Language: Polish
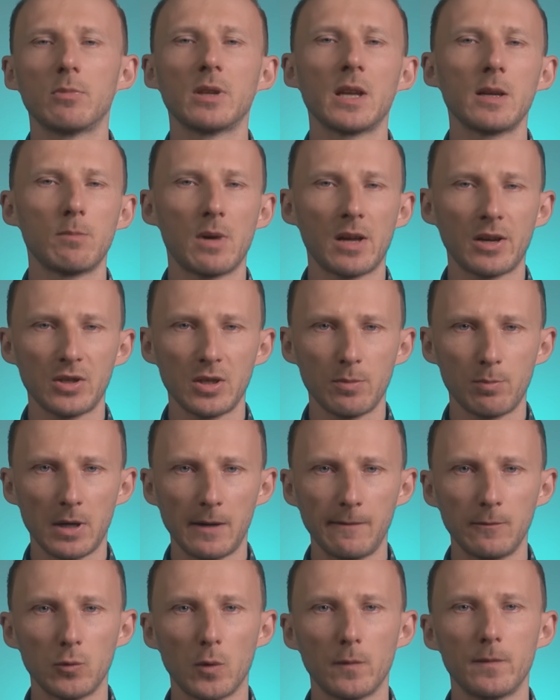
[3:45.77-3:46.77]
najbardziej
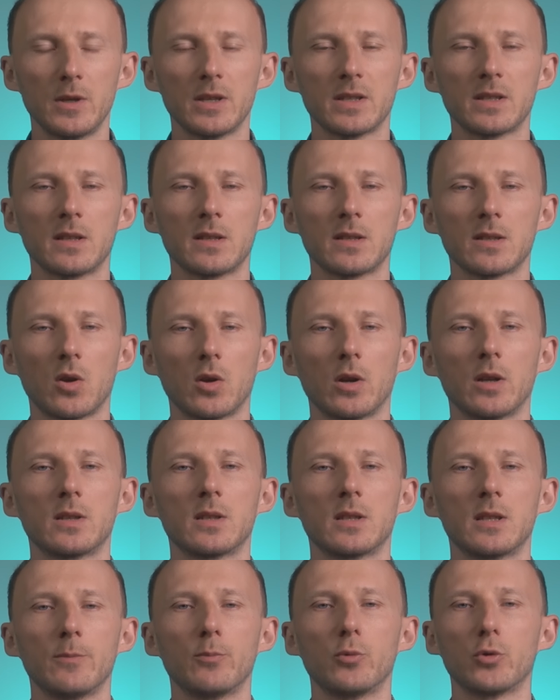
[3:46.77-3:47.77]
prawidłowy jest
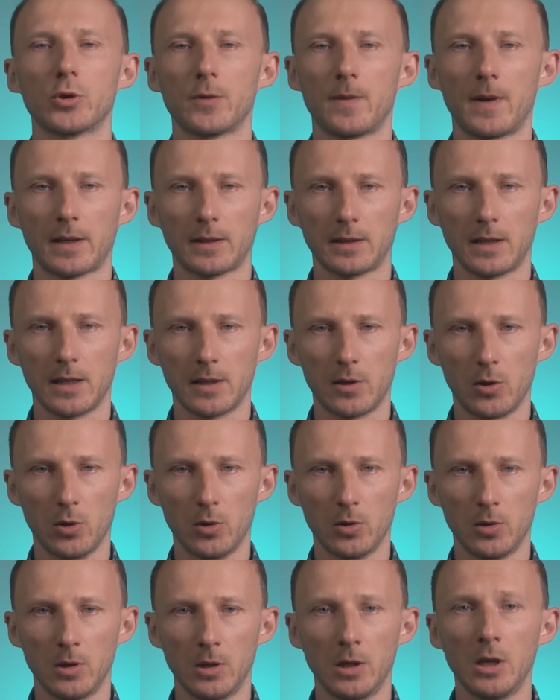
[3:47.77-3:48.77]
stolec typu czwartego,
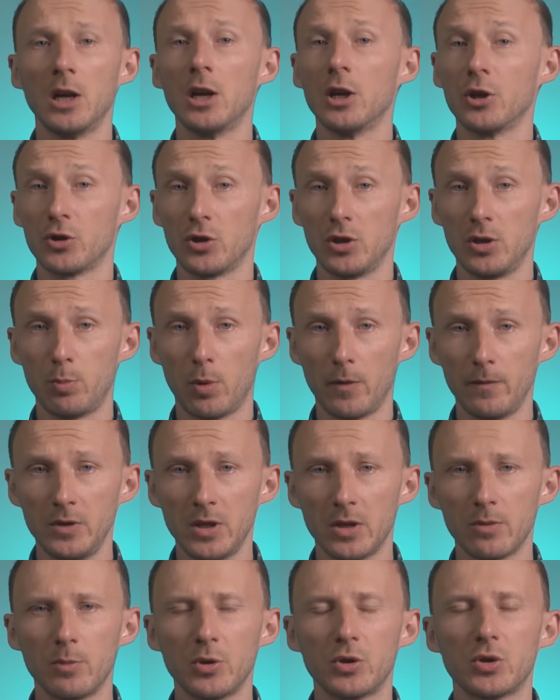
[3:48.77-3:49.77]
czyli
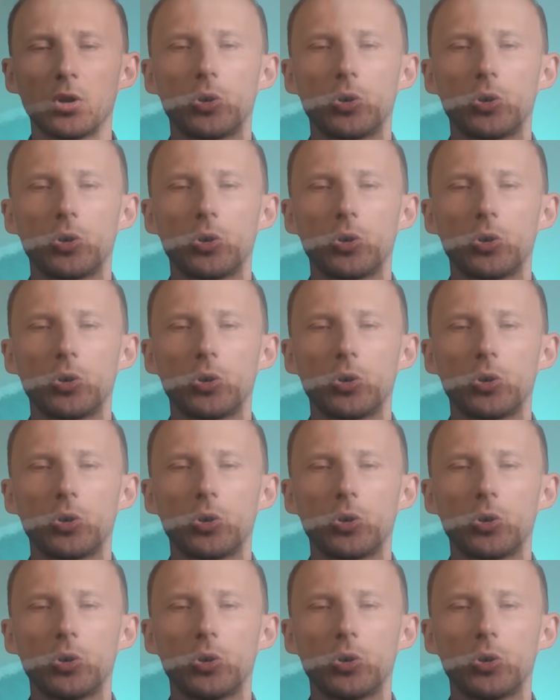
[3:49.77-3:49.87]
powinien być